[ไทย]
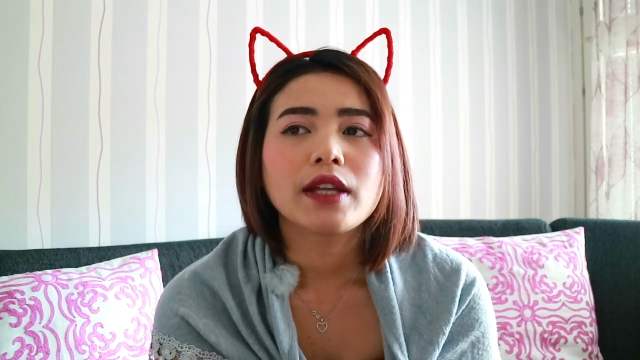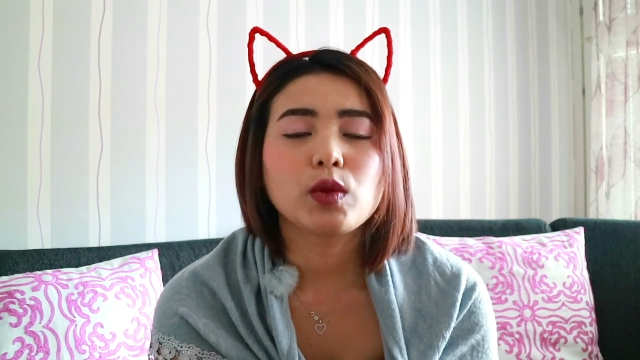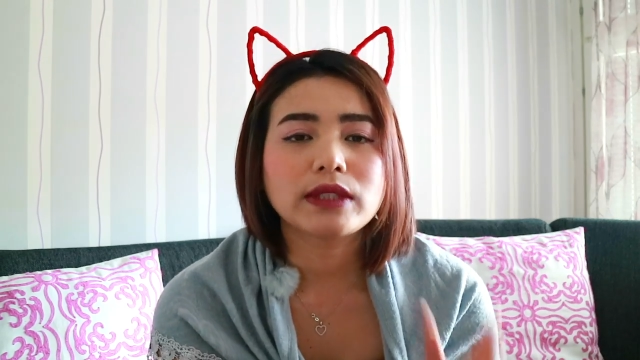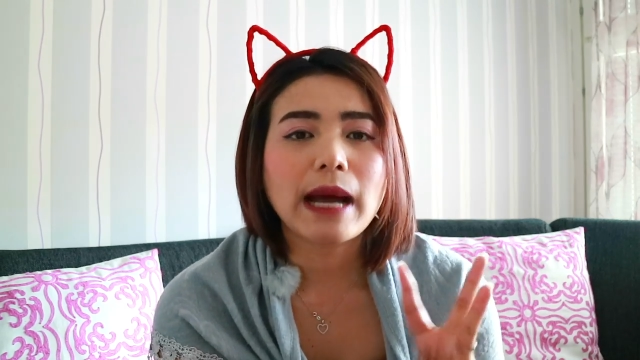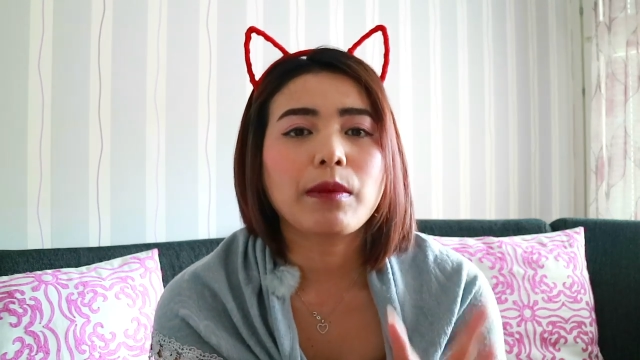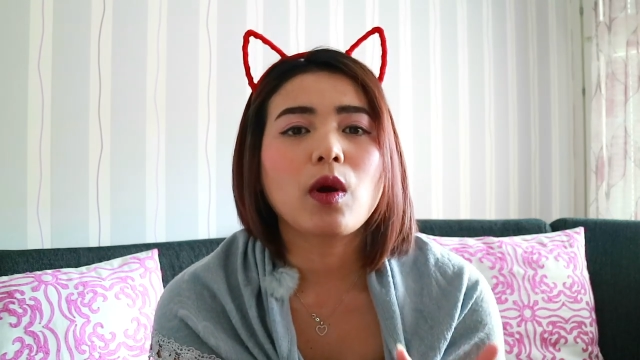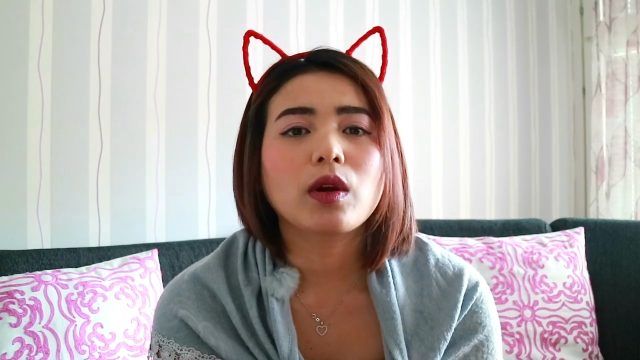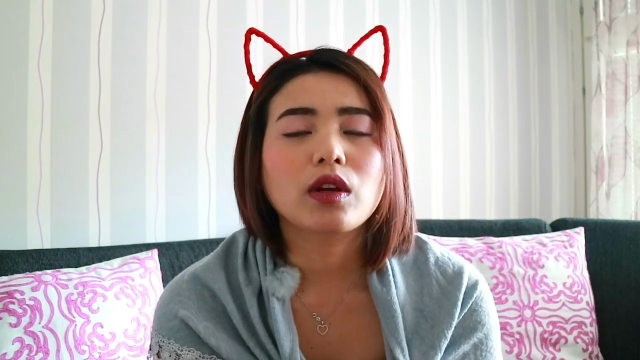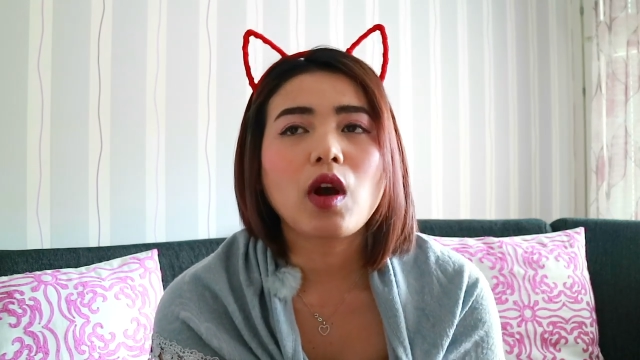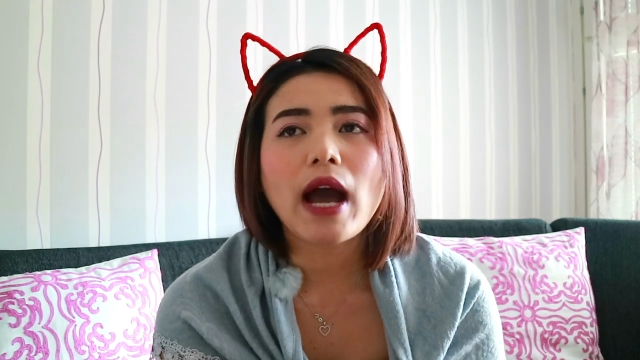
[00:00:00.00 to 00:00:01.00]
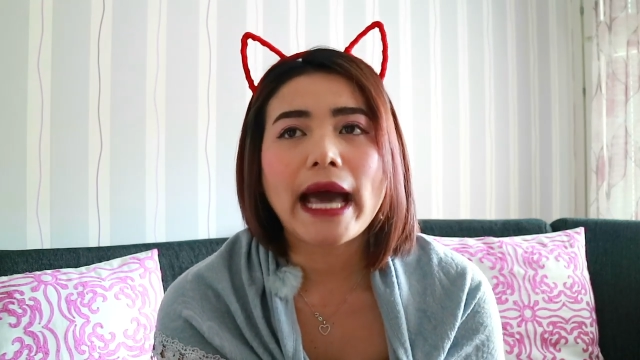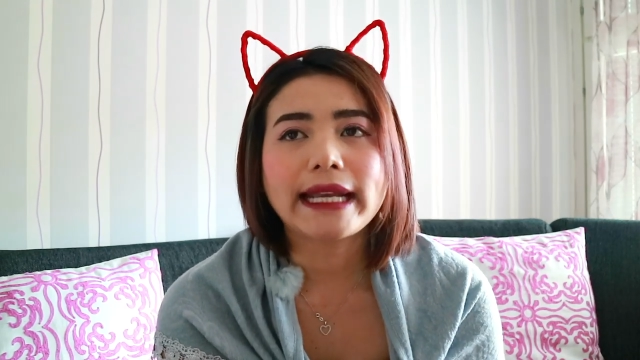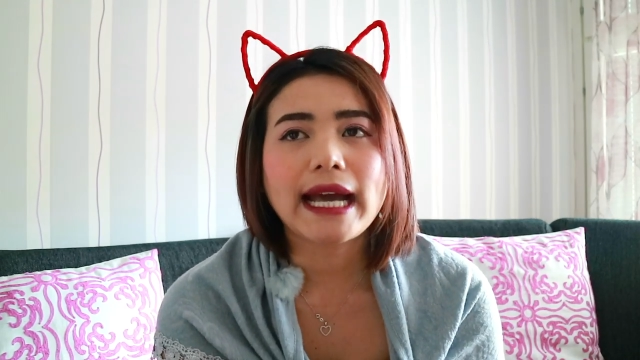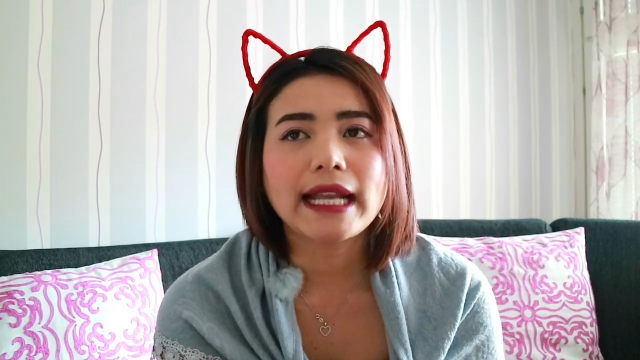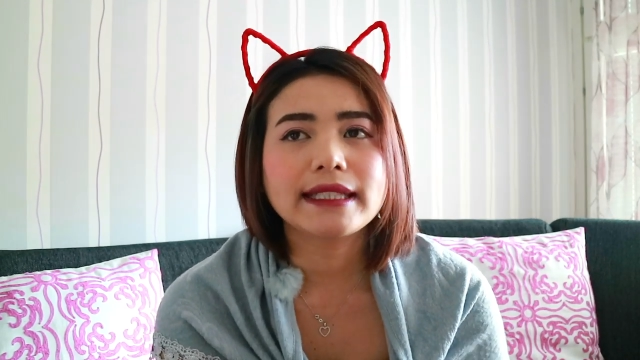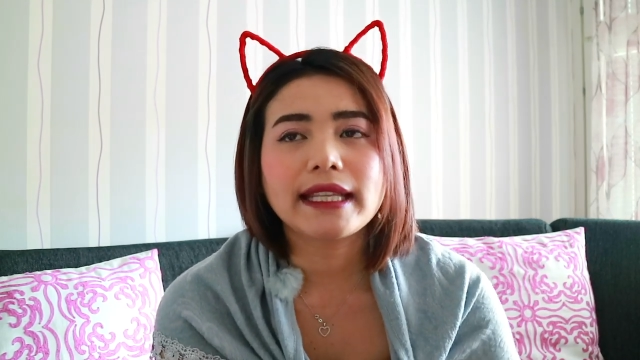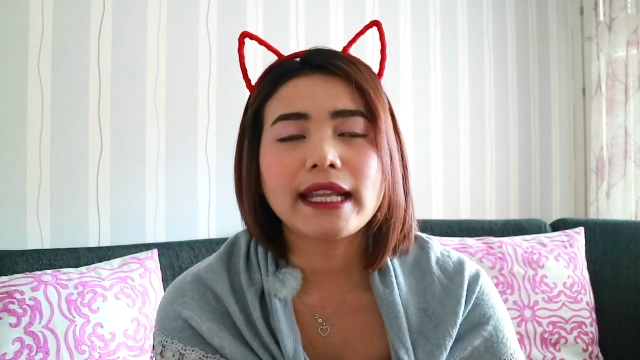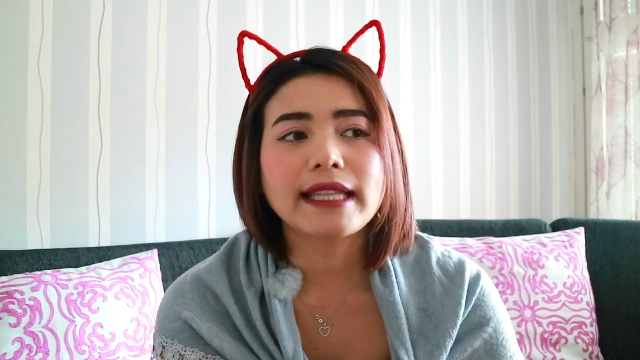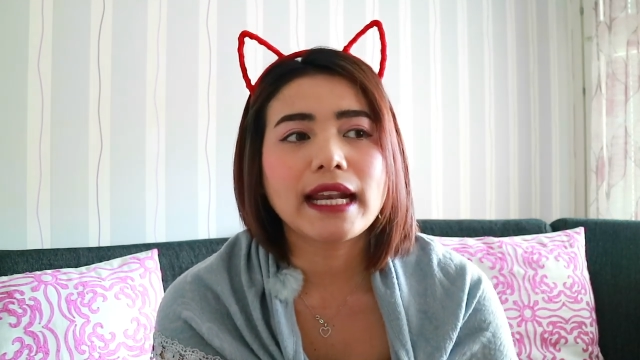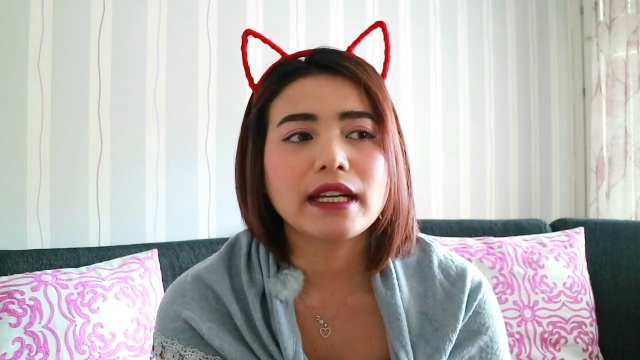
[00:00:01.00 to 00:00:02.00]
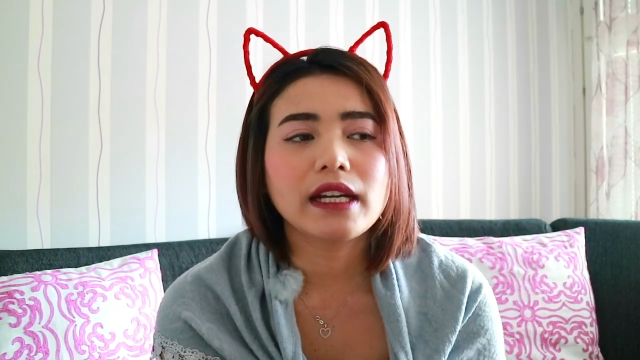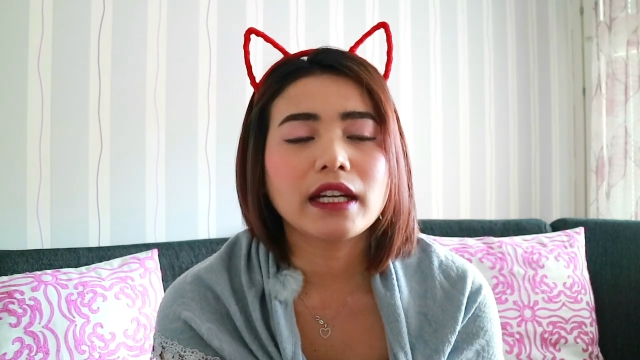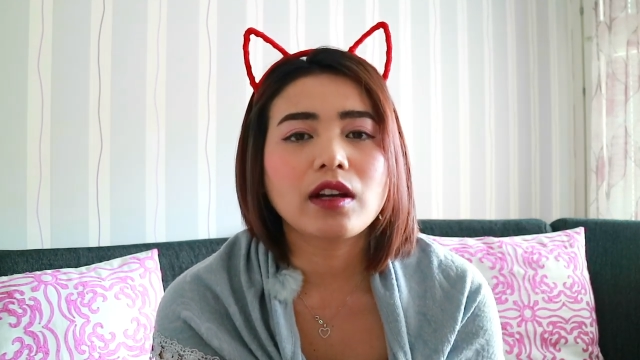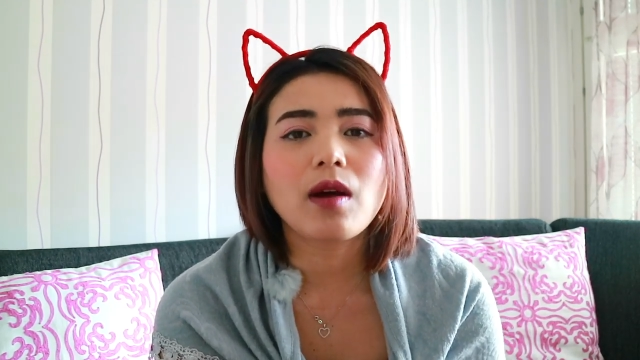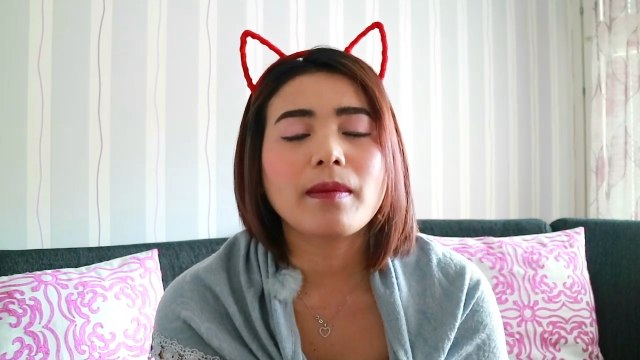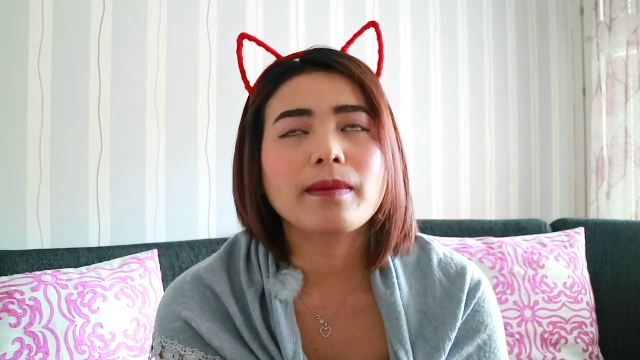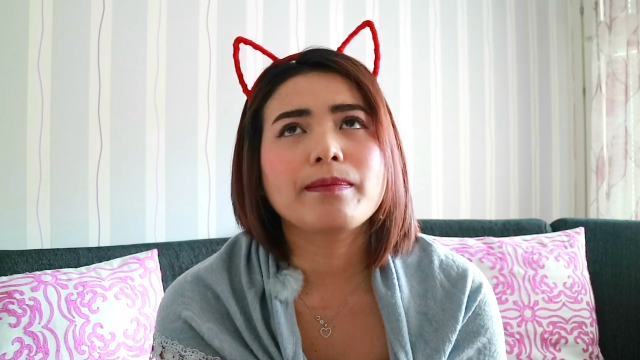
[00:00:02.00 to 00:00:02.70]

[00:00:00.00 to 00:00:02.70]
อยู่ 3 คนก็หารกันในแต่ละเดือนก็